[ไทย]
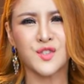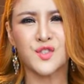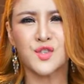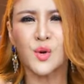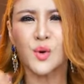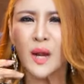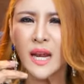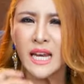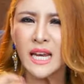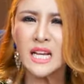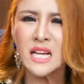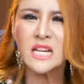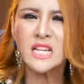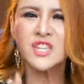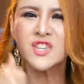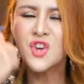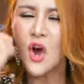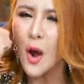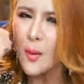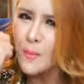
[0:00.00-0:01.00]
surrender
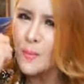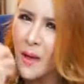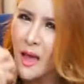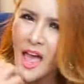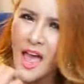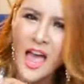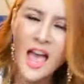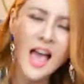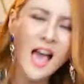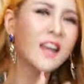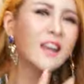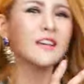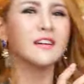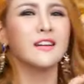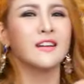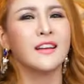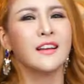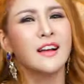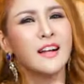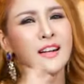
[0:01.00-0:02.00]
ยอมแพ้เล
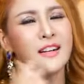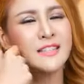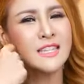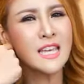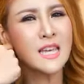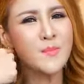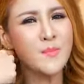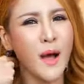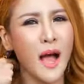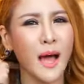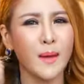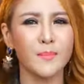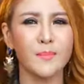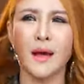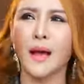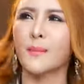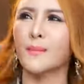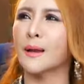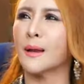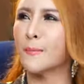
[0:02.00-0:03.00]
ยที่ผ่าน
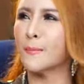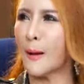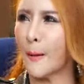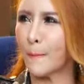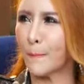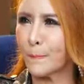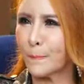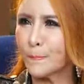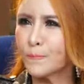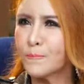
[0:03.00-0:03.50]
มามันแบบ